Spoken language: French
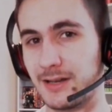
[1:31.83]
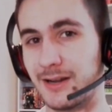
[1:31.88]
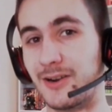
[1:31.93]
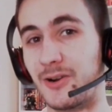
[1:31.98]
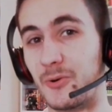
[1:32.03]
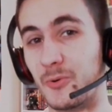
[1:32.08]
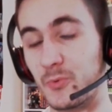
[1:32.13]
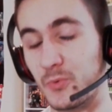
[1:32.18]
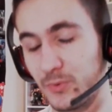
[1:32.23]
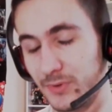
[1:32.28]

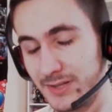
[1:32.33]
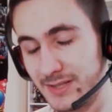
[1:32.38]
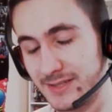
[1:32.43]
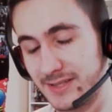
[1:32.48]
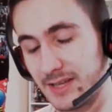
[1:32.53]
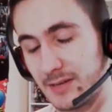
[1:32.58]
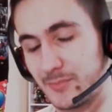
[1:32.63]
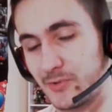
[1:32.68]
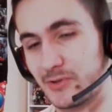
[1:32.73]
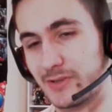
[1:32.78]
Alors oui,
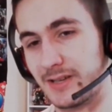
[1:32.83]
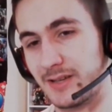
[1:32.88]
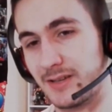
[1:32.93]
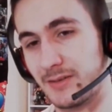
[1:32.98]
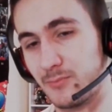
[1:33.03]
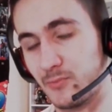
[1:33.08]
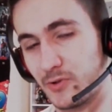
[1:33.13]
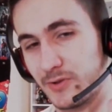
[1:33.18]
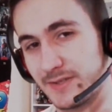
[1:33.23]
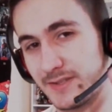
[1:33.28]
c'est un manga
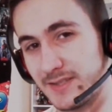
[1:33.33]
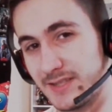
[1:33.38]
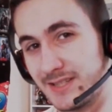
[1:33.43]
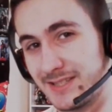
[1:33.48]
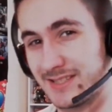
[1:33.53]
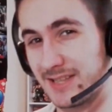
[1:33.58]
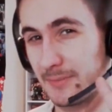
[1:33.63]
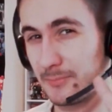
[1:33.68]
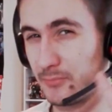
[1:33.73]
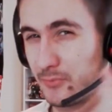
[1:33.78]

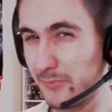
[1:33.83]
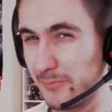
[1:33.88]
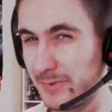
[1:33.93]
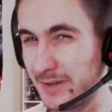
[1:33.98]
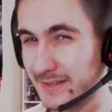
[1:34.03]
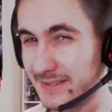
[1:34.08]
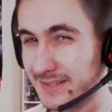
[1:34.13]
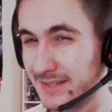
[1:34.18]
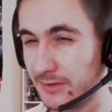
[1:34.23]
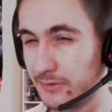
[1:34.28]
humoristique, ça peut
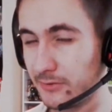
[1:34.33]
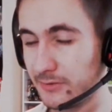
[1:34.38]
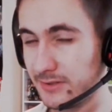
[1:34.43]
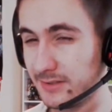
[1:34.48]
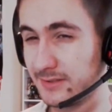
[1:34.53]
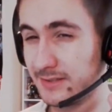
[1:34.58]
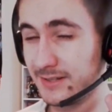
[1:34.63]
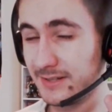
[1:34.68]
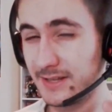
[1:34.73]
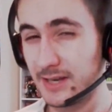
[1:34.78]
partir dans
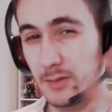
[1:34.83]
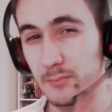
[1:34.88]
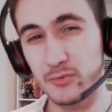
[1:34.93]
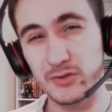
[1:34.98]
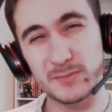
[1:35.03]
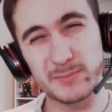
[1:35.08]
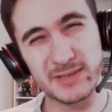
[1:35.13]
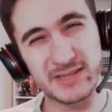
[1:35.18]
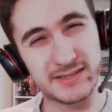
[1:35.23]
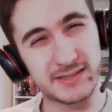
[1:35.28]
des délires un
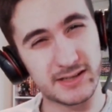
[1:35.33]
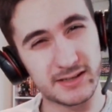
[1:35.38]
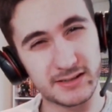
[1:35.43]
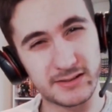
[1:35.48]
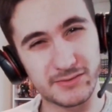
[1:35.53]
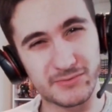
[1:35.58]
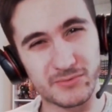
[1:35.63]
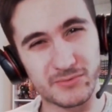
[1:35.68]
peu spéciaux des